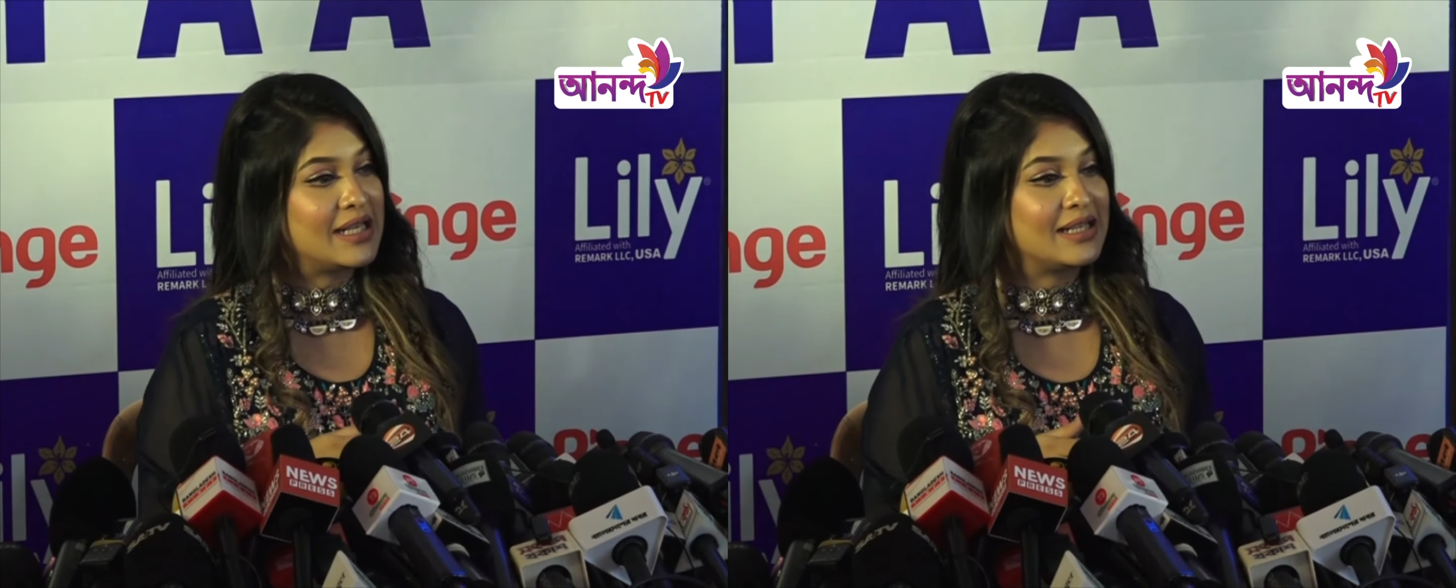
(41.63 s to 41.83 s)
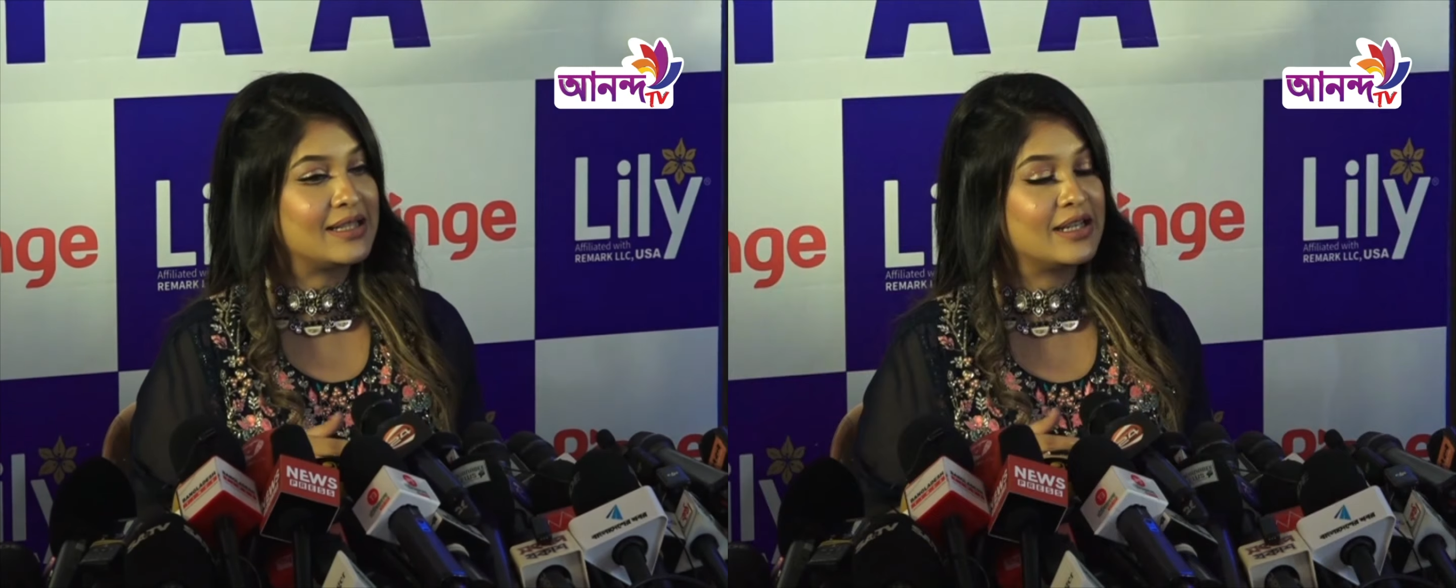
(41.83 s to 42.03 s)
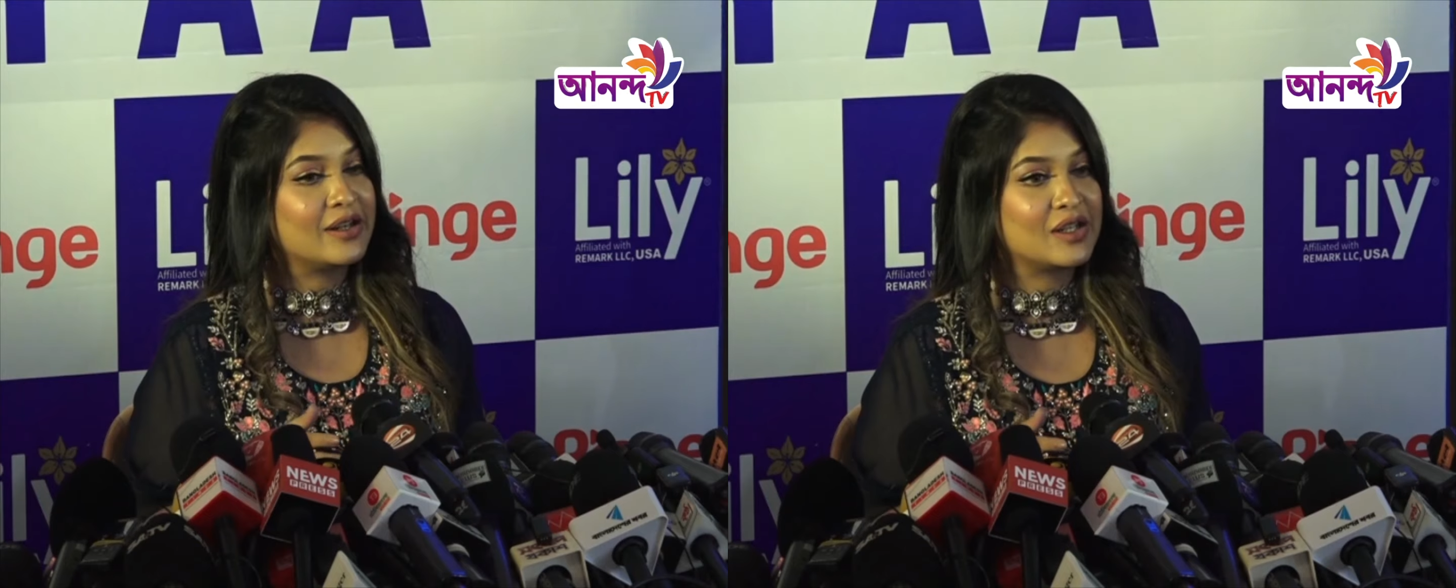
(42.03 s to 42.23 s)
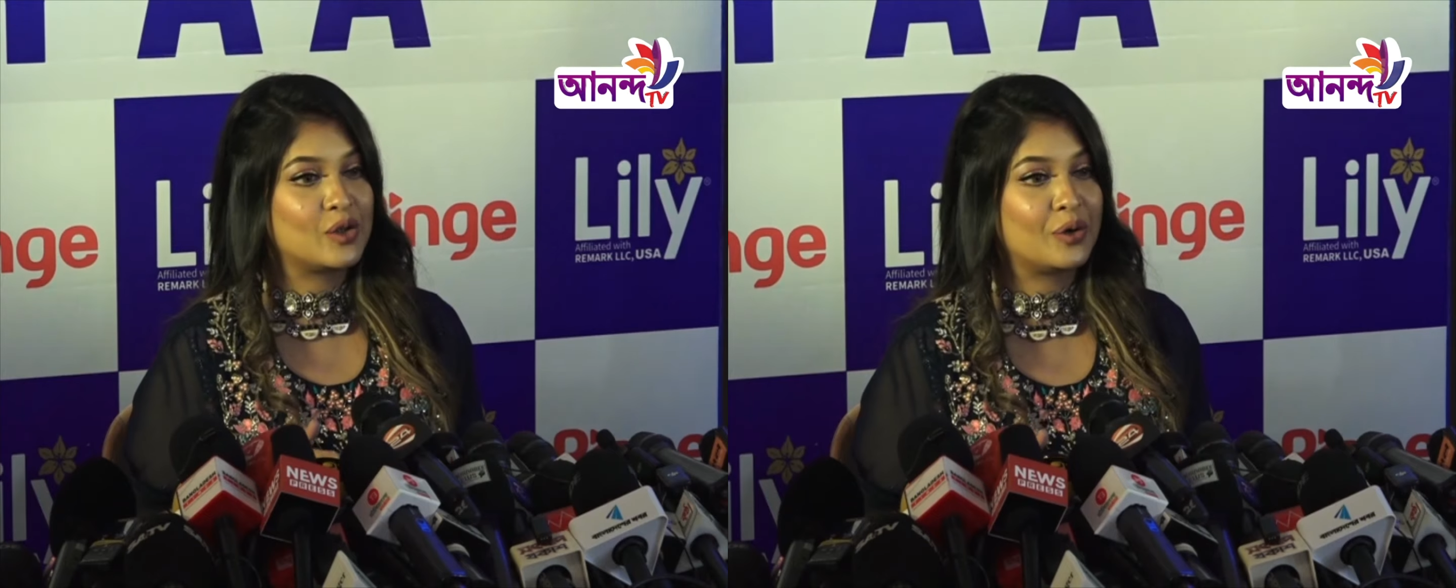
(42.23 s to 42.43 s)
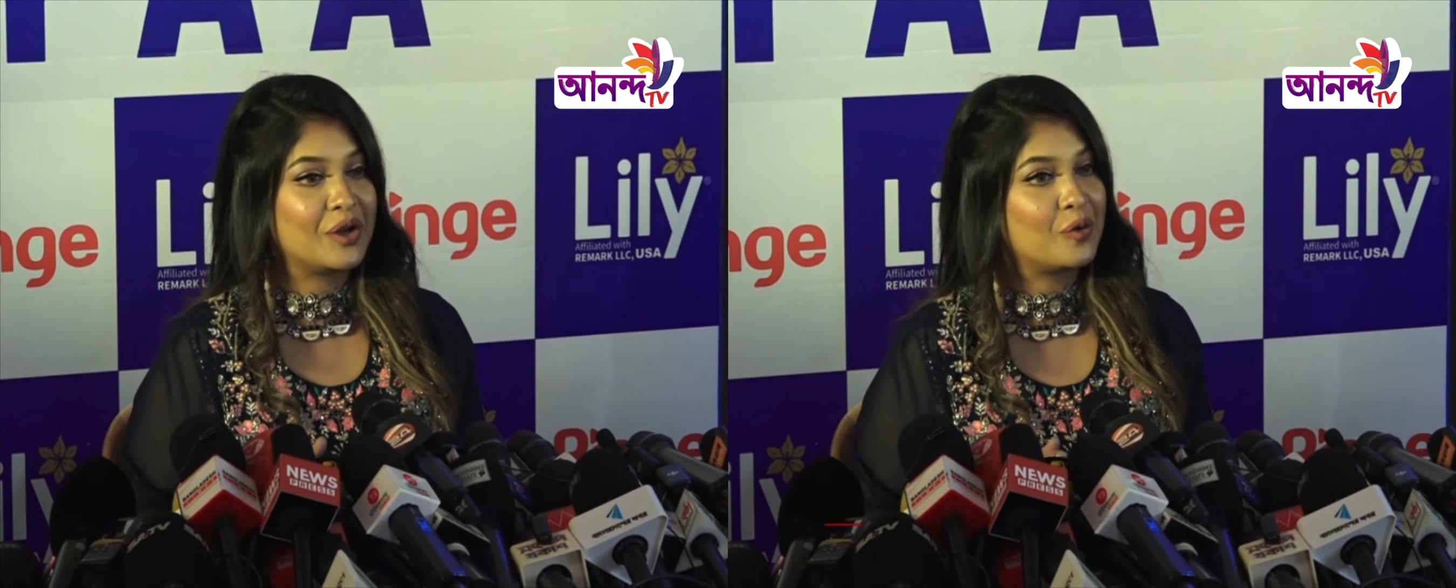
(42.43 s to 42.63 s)
সিক্স ইয়ার্স
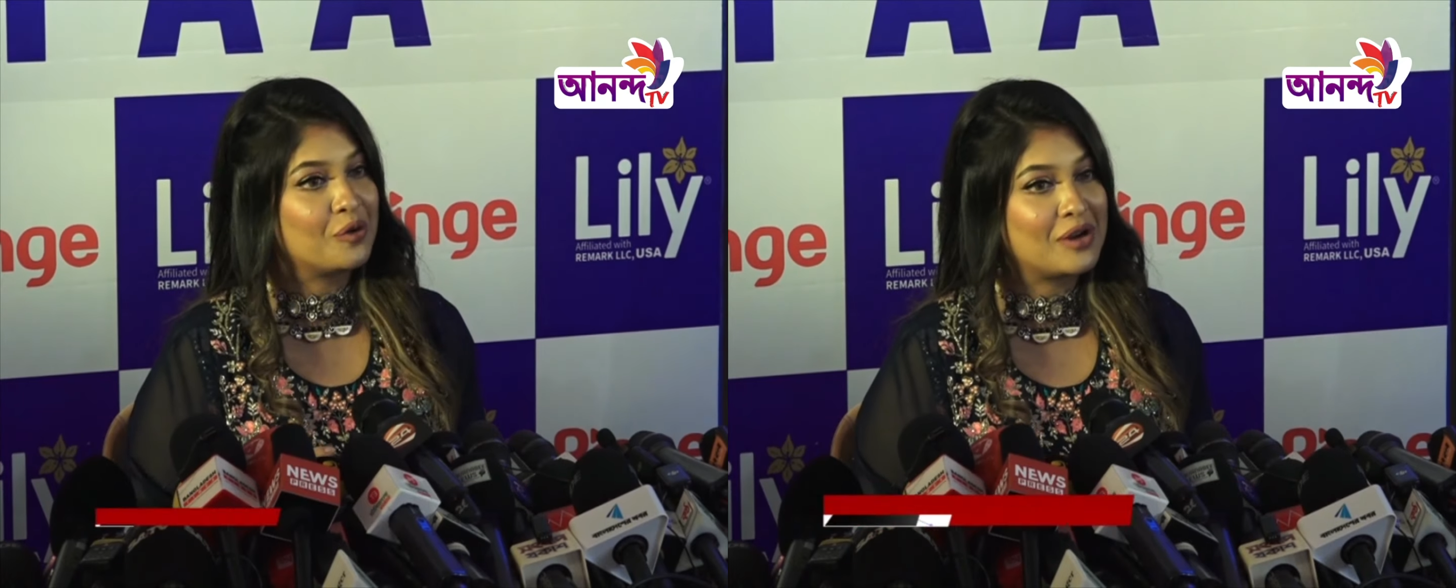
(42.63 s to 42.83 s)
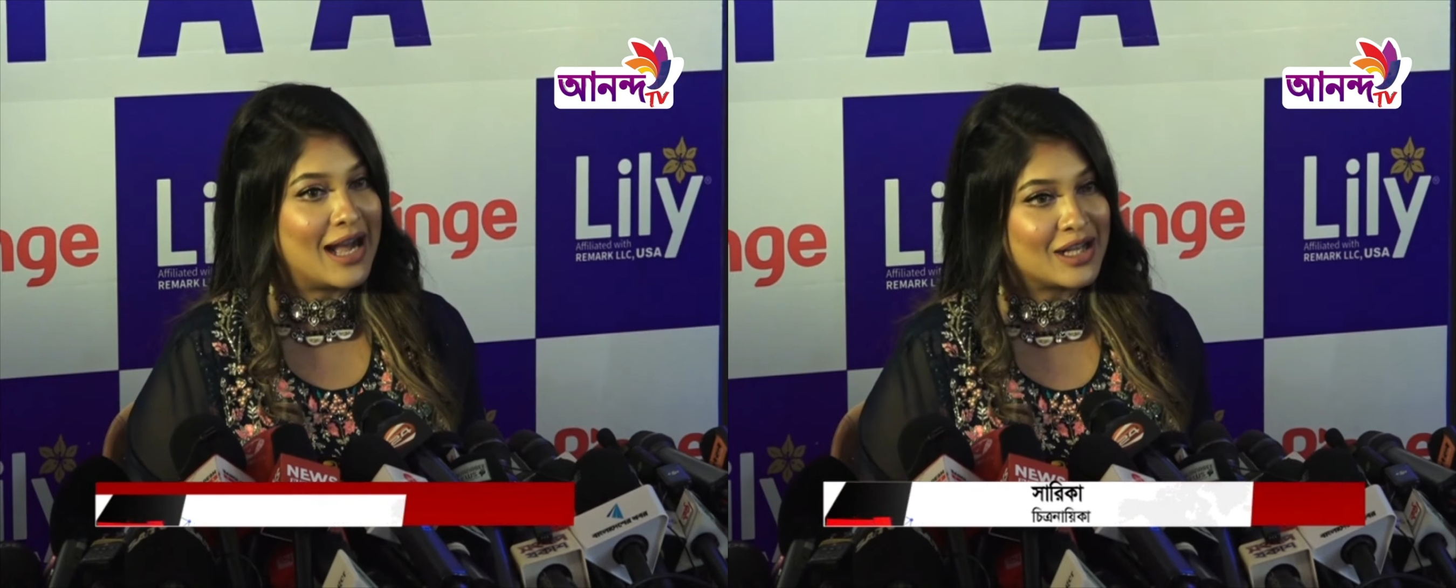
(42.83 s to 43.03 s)
ধরে কোনো